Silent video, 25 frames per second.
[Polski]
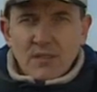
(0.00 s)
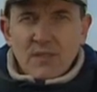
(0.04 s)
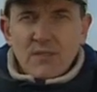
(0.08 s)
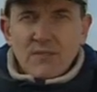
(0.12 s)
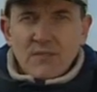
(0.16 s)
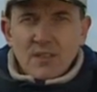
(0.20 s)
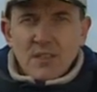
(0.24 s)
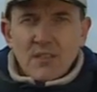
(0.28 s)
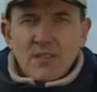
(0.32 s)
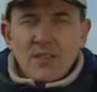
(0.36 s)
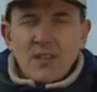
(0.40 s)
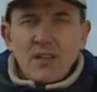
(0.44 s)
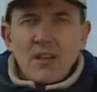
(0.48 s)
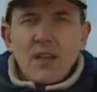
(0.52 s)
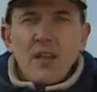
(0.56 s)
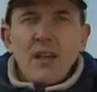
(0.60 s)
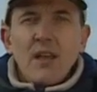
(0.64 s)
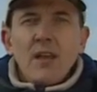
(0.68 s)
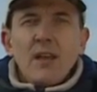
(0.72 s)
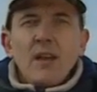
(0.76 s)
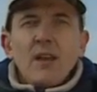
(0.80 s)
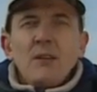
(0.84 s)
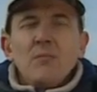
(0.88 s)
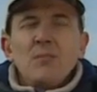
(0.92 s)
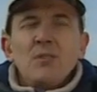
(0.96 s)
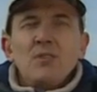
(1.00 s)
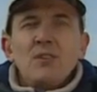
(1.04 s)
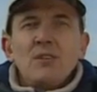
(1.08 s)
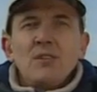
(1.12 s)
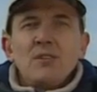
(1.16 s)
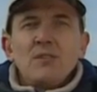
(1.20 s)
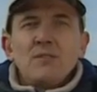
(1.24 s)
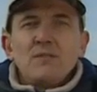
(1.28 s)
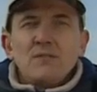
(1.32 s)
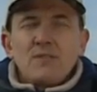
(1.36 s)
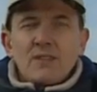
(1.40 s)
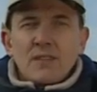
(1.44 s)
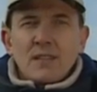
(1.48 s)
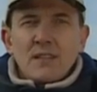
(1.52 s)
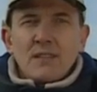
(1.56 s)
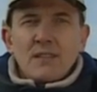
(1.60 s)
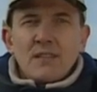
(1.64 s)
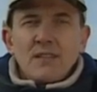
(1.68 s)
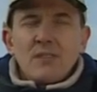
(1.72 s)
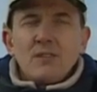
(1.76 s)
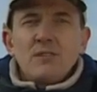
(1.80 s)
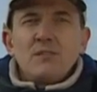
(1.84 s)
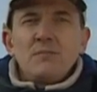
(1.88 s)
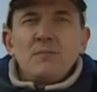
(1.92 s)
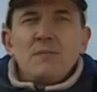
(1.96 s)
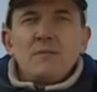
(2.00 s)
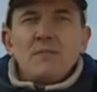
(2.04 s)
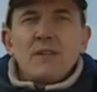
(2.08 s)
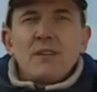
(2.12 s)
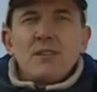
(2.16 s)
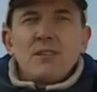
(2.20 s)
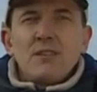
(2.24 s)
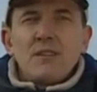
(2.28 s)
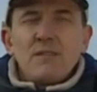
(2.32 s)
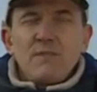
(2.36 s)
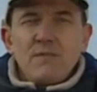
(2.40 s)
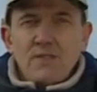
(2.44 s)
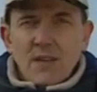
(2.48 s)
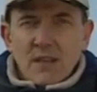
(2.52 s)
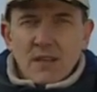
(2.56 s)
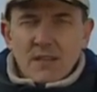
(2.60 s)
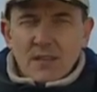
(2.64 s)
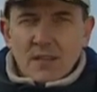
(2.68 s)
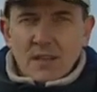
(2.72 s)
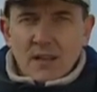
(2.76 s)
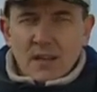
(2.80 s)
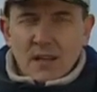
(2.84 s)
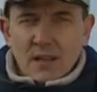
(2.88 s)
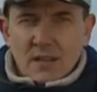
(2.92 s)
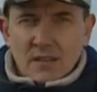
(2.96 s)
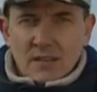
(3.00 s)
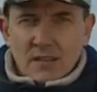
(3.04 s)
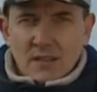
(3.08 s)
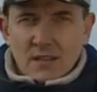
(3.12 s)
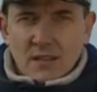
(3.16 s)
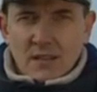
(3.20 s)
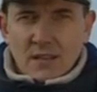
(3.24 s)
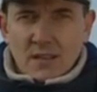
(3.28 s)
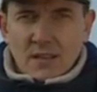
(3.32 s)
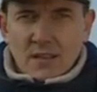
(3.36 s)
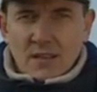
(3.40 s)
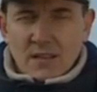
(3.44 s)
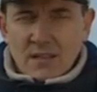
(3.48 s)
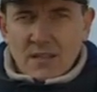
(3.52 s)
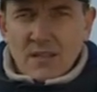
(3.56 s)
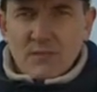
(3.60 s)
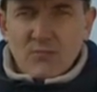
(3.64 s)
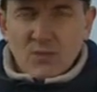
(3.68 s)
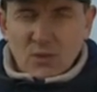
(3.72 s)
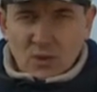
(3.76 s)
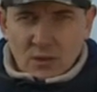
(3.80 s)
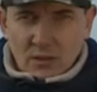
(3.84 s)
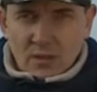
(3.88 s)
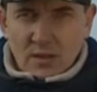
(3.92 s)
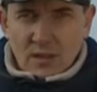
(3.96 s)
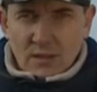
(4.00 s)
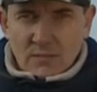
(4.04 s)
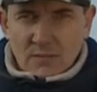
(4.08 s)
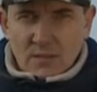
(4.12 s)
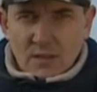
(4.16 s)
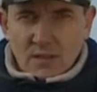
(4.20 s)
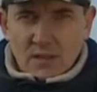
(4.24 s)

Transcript: i w niedzielę, bo tylko wtedy odbywa się wielki handel samochodami.